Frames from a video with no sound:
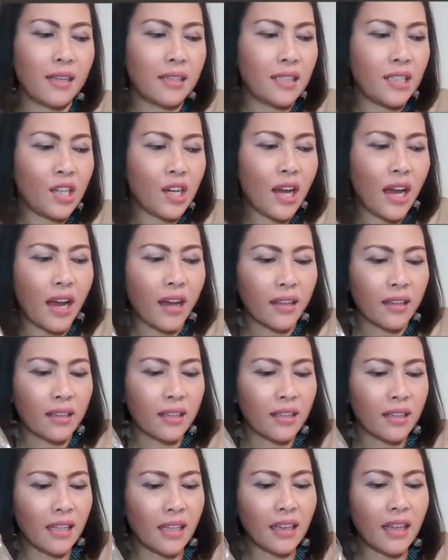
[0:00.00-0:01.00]
siya.
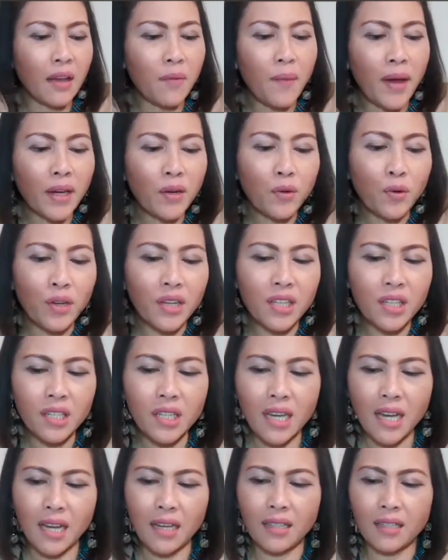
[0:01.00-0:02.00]
Titikman ko rin
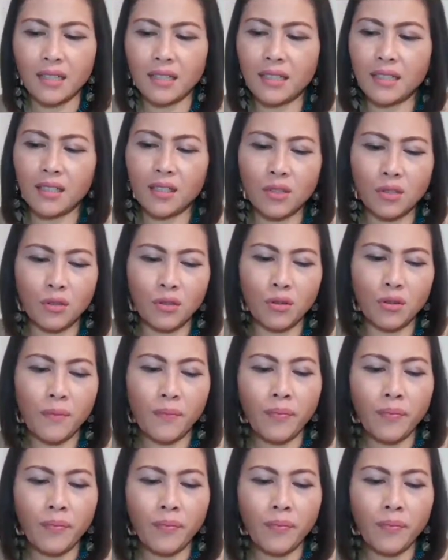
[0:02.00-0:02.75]
siya. So,